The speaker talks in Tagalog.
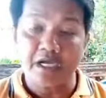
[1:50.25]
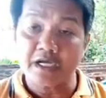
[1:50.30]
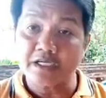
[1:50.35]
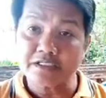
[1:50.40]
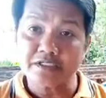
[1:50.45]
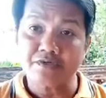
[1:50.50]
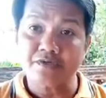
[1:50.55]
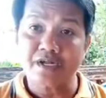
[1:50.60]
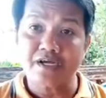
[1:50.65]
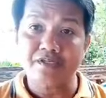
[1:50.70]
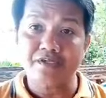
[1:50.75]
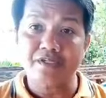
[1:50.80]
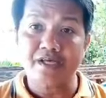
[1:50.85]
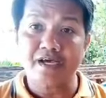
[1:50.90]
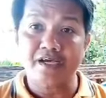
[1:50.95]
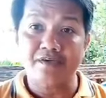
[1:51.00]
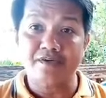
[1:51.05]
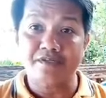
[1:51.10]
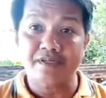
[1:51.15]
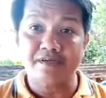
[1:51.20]
ay sigurado
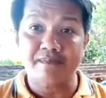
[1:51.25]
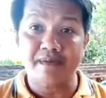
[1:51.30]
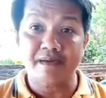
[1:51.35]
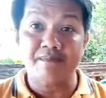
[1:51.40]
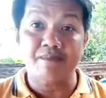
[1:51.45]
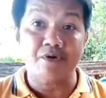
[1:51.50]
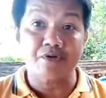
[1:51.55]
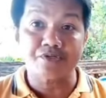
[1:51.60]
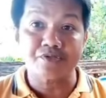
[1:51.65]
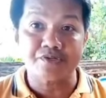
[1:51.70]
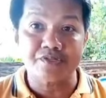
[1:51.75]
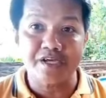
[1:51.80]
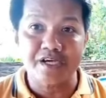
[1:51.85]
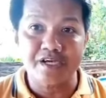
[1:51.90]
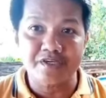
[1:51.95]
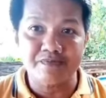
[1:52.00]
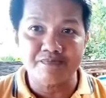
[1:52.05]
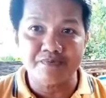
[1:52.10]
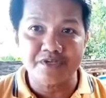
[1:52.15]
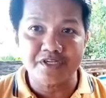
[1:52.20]
tayo na may boto
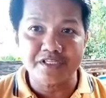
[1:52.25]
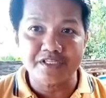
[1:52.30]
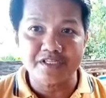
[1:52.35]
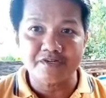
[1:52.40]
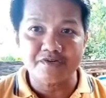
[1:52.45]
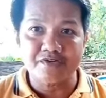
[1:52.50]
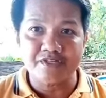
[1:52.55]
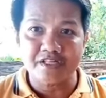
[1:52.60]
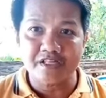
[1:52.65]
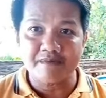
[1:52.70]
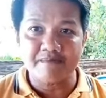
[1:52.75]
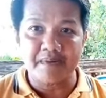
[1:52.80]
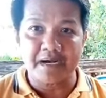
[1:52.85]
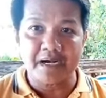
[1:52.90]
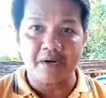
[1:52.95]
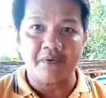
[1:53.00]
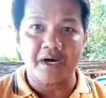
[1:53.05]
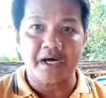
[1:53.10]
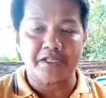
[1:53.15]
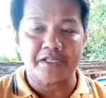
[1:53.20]
na yung politiko na
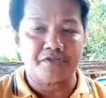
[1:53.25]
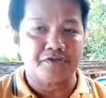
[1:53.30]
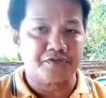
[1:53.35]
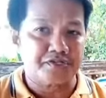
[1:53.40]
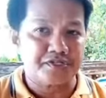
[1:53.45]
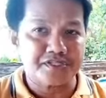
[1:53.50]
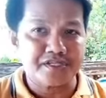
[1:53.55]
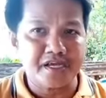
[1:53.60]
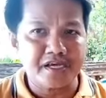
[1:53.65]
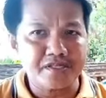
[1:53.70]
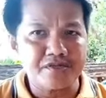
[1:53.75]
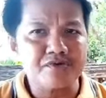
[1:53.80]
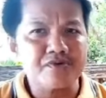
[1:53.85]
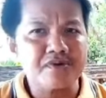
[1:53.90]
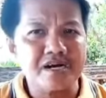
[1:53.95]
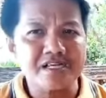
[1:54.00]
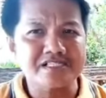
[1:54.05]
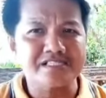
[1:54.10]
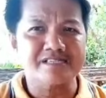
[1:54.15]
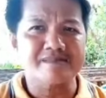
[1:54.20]
nagpagawa nun. Ganun
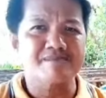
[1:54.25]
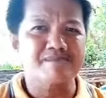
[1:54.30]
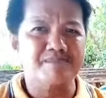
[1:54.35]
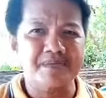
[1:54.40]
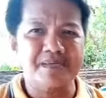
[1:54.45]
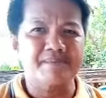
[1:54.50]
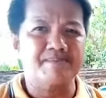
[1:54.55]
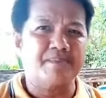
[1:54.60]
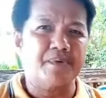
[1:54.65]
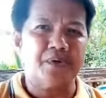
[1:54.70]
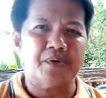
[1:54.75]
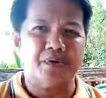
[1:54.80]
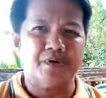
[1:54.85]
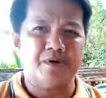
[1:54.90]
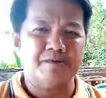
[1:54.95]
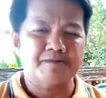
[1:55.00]
kasimple po